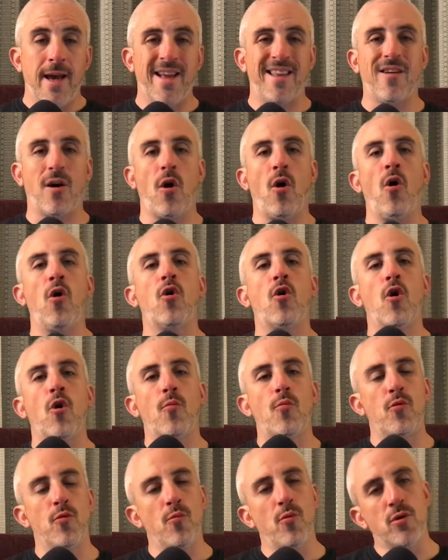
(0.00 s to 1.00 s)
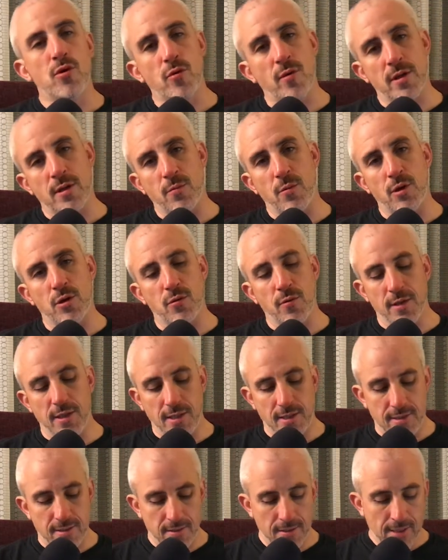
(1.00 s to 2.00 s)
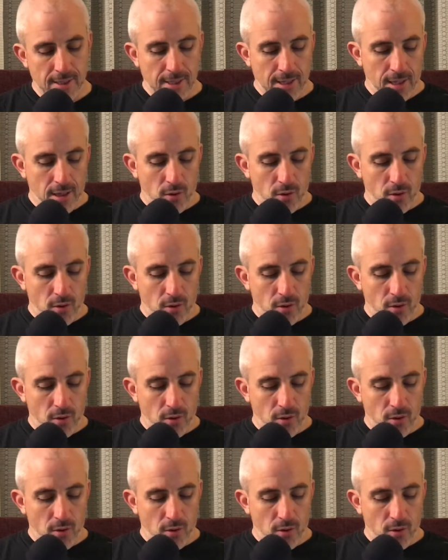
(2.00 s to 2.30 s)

être encore plus beaux sur Xbox One X.